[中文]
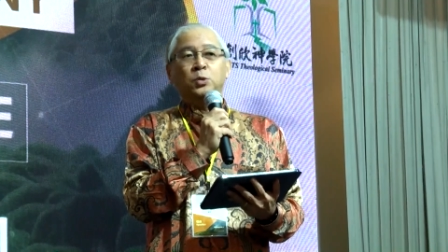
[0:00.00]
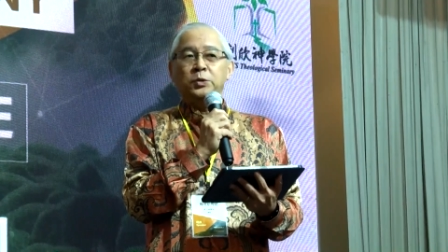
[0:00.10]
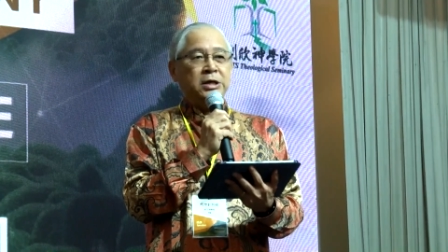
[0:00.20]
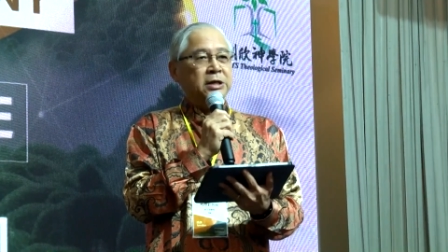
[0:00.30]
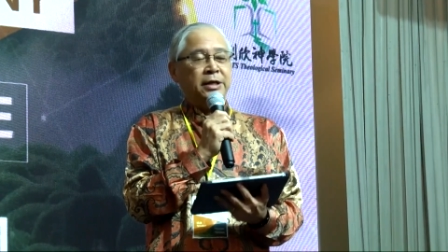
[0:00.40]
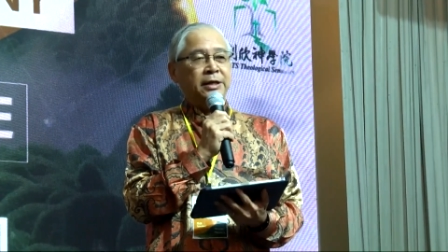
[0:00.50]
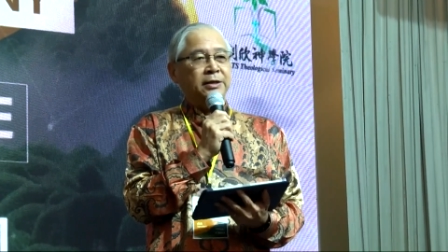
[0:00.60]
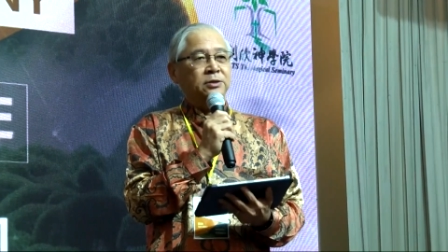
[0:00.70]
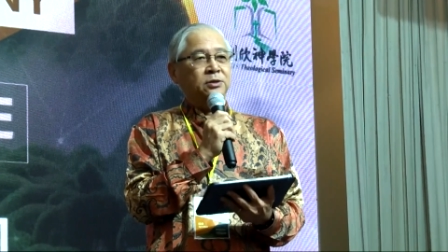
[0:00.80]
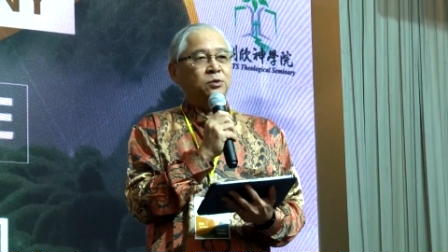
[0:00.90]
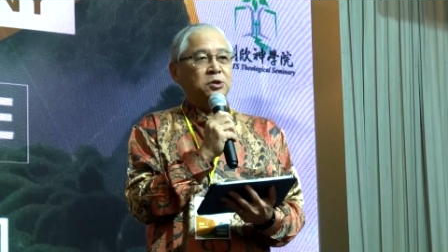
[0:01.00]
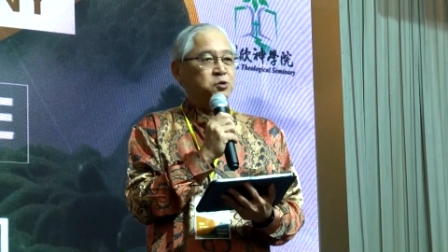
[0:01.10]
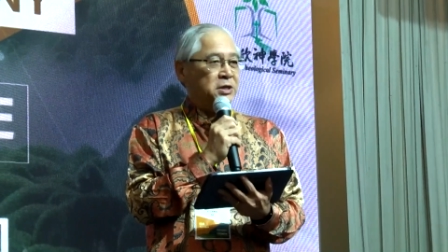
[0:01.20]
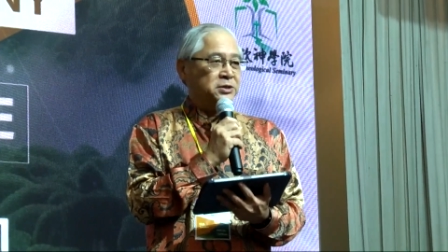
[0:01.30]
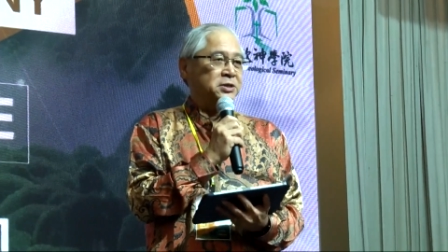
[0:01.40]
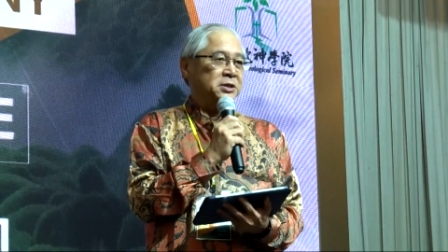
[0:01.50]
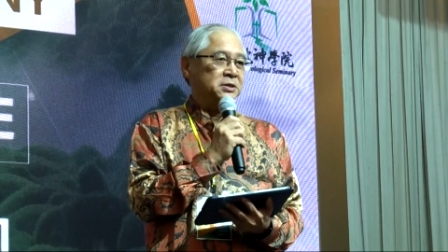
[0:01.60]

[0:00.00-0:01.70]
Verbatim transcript: 年来对创新